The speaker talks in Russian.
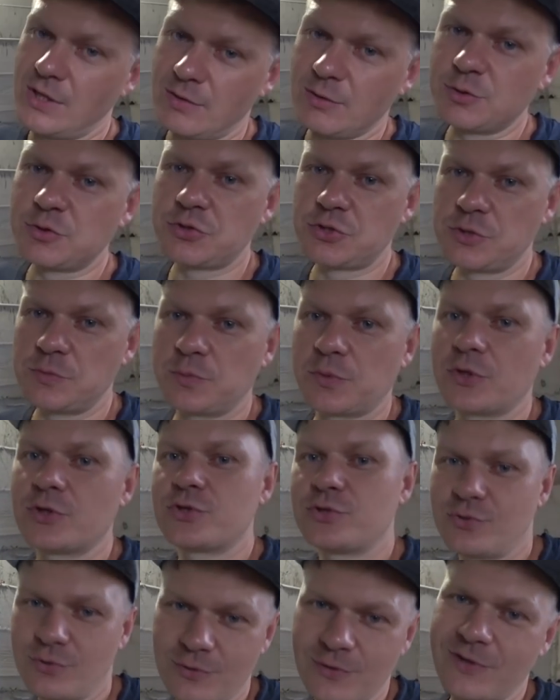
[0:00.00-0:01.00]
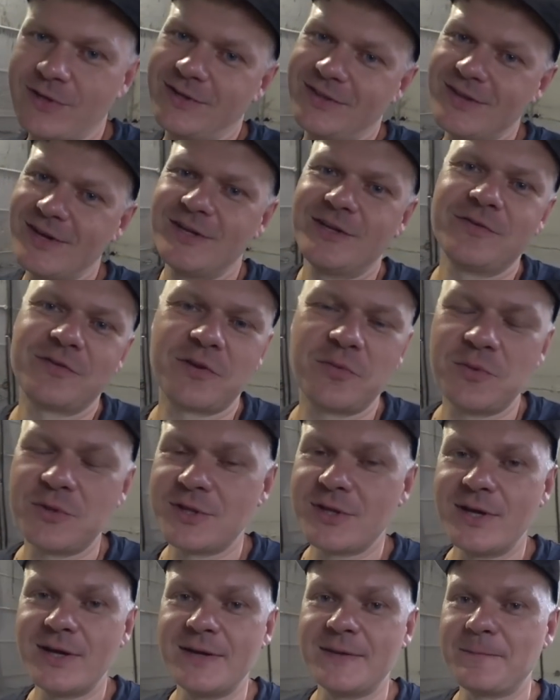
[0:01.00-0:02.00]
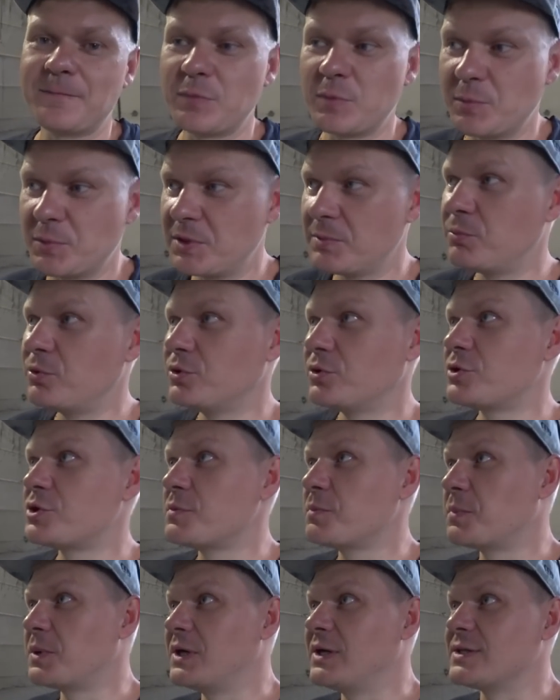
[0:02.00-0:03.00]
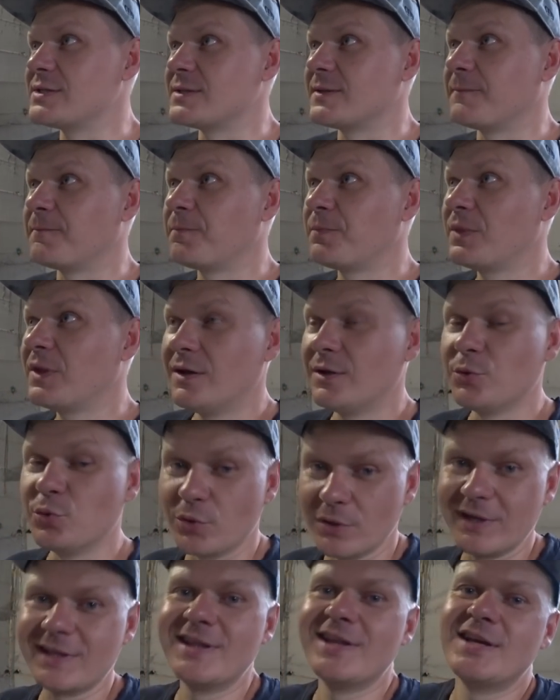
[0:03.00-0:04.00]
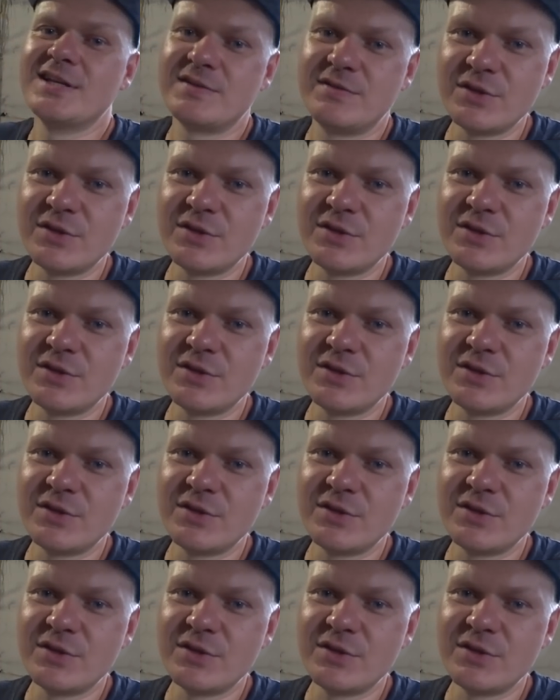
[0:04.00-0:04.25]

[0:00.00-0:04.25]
я вас очень прошу, кидайте в комментарии, мне будет очень полезно. Ну, одна из